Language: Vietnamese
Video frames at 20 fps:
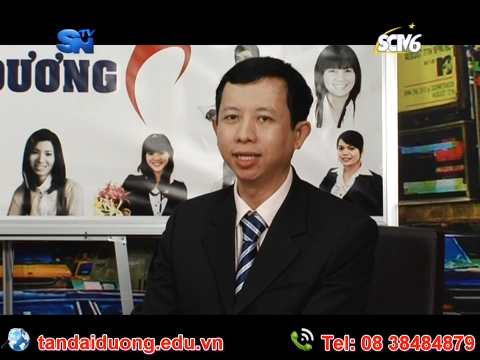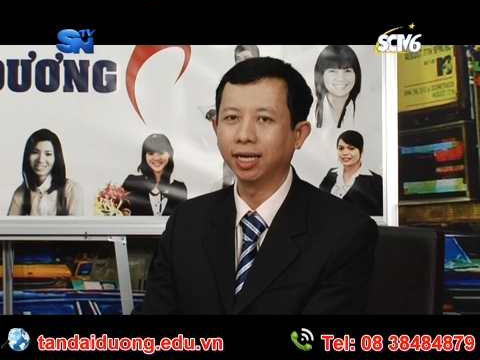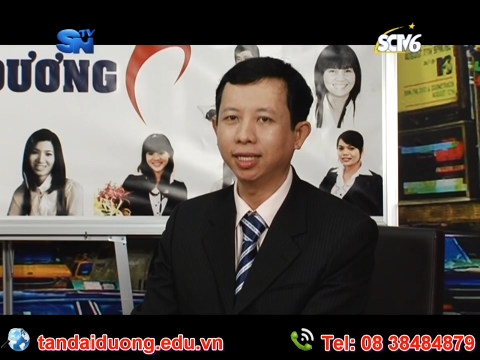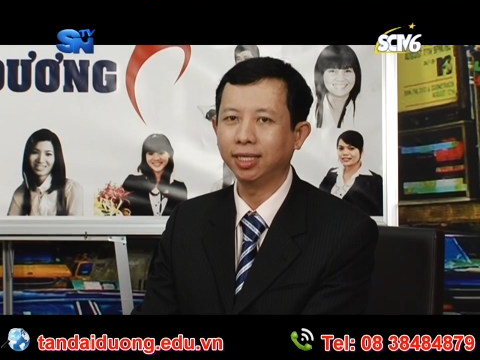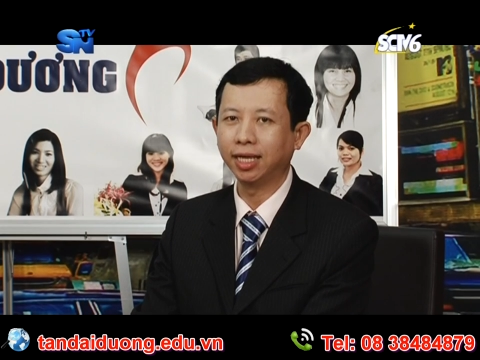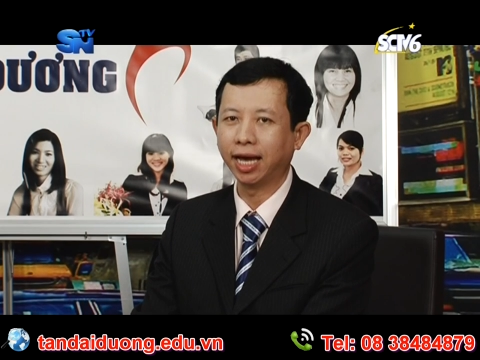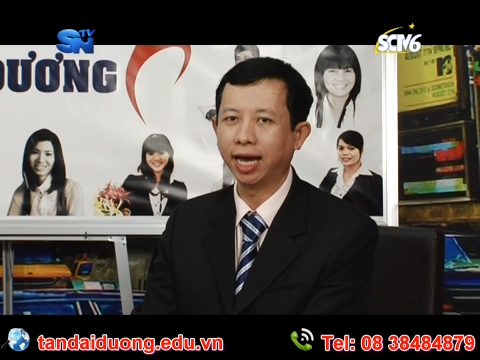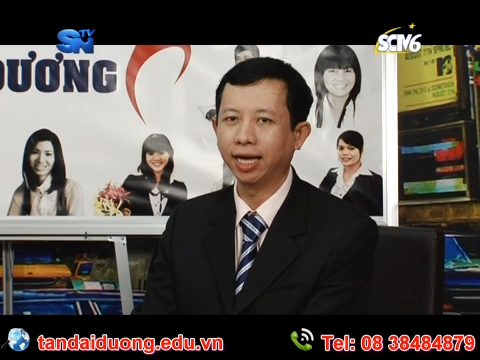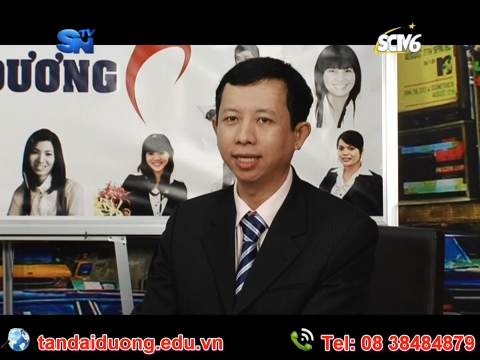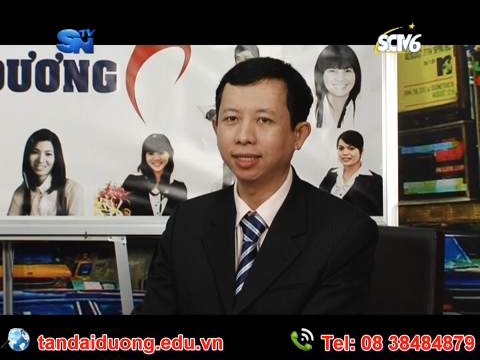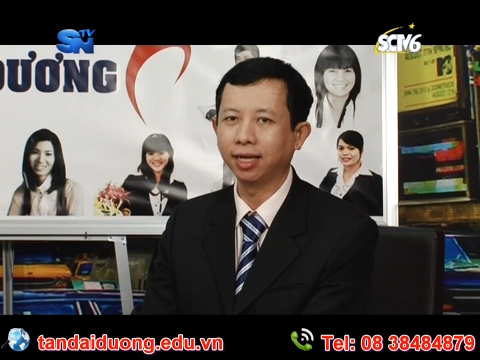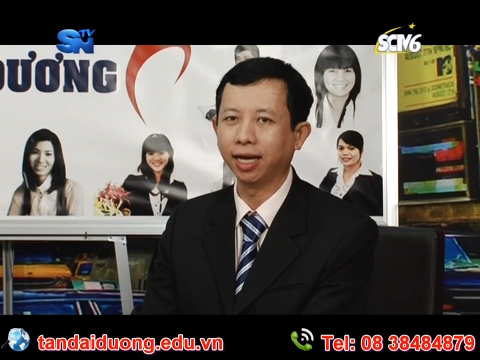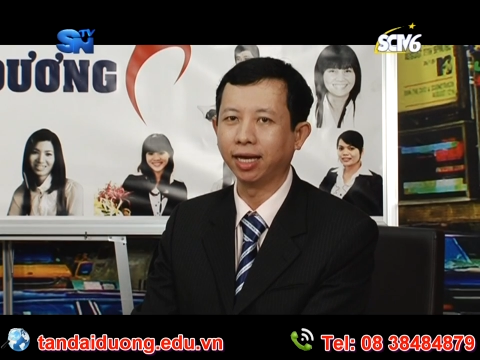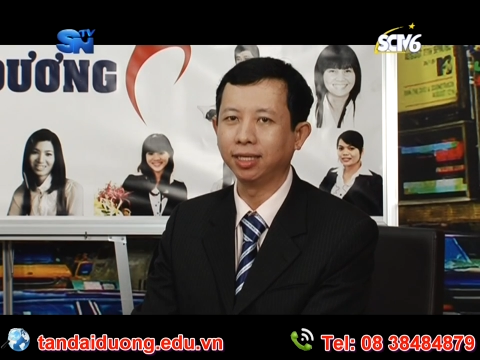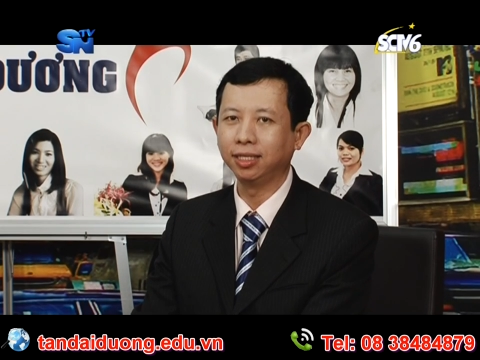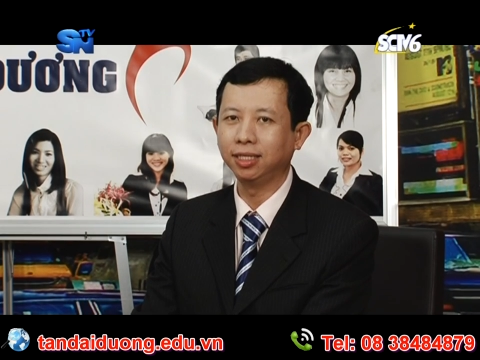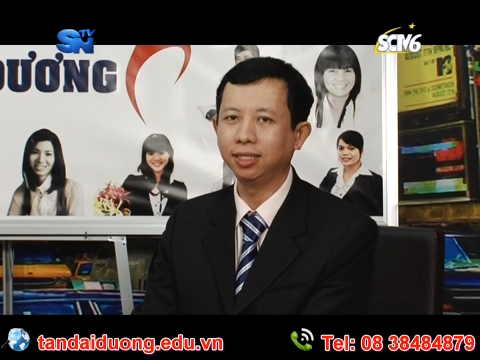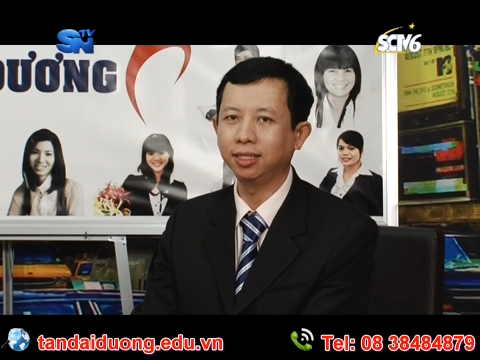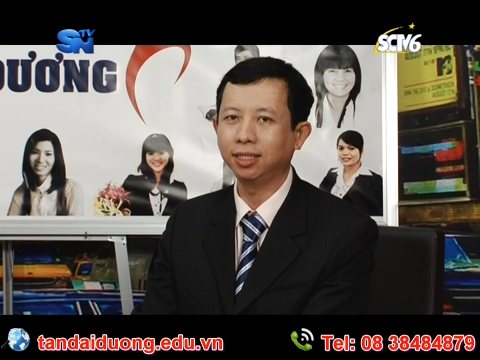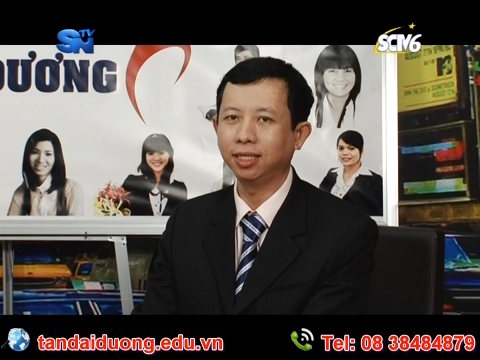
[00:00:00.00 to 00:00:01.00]
giảng dạy
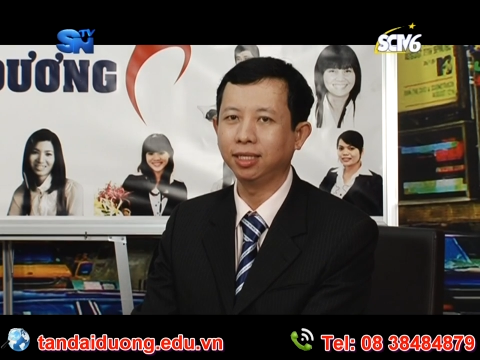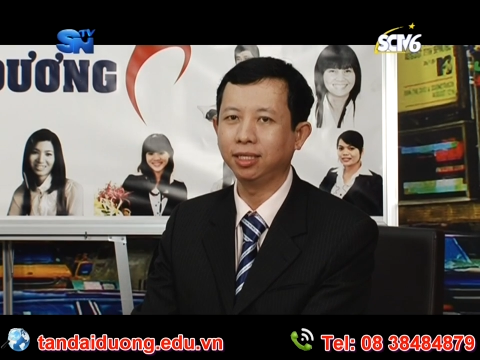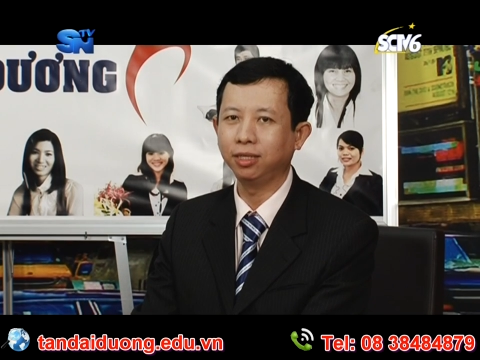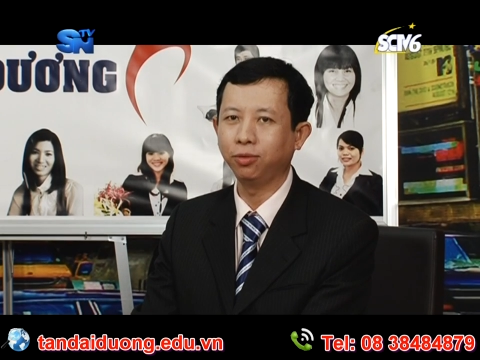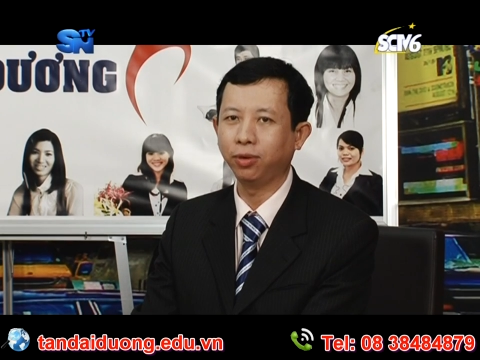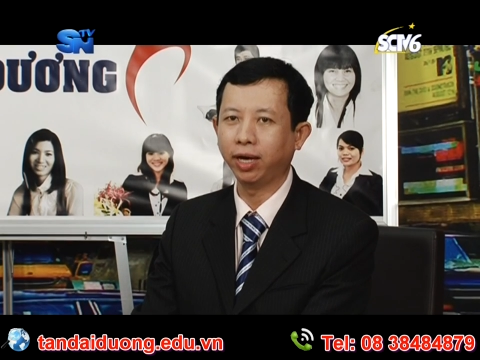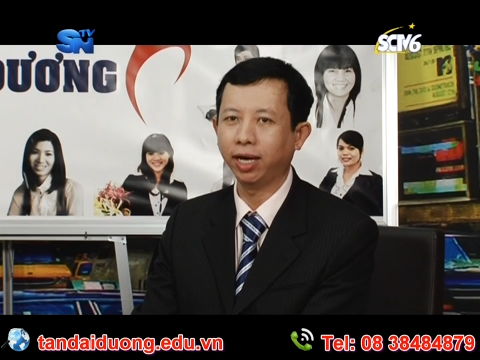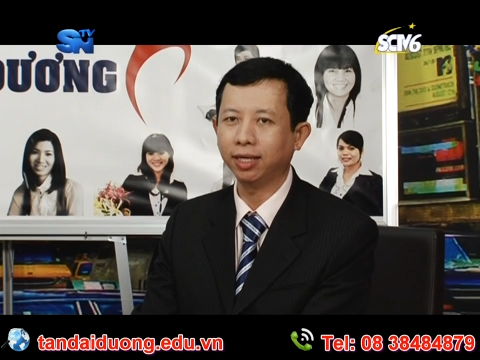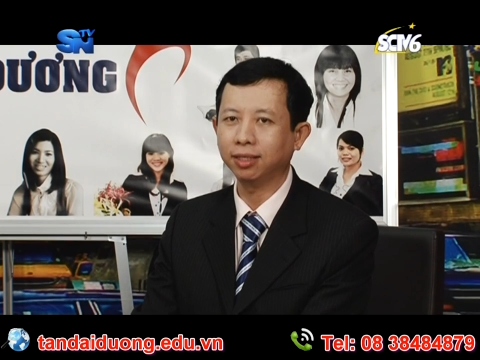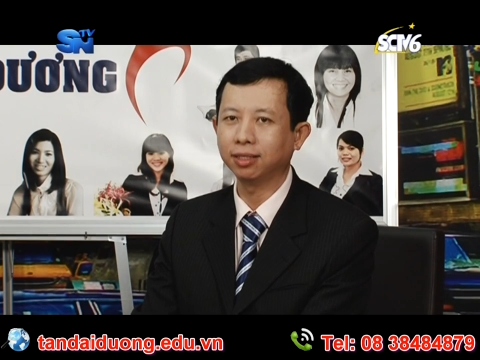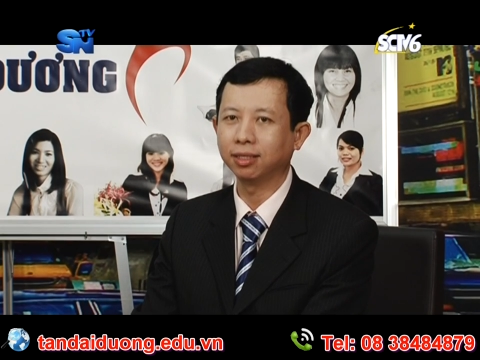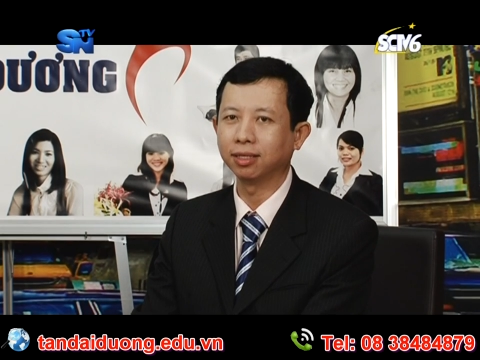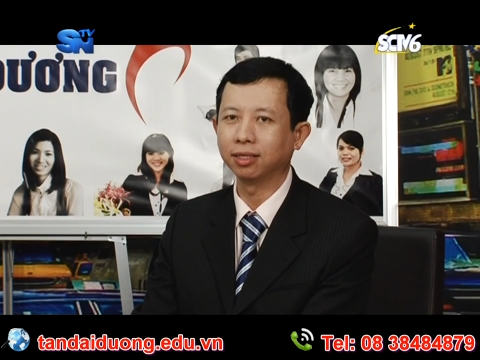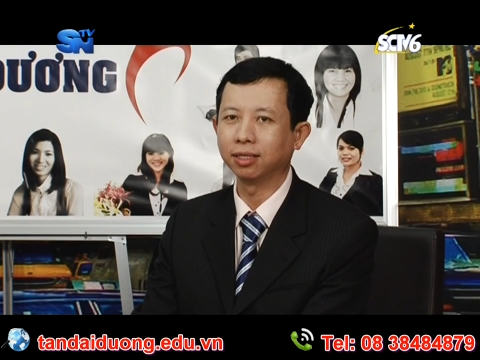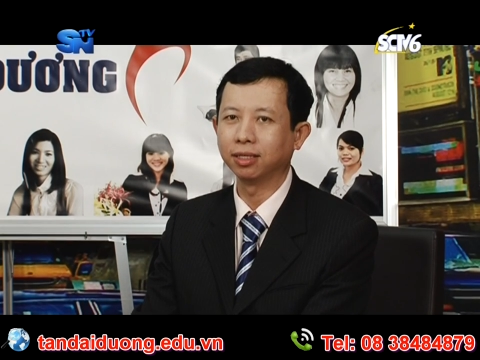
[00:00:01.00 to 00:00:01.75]
tại giê xê u ét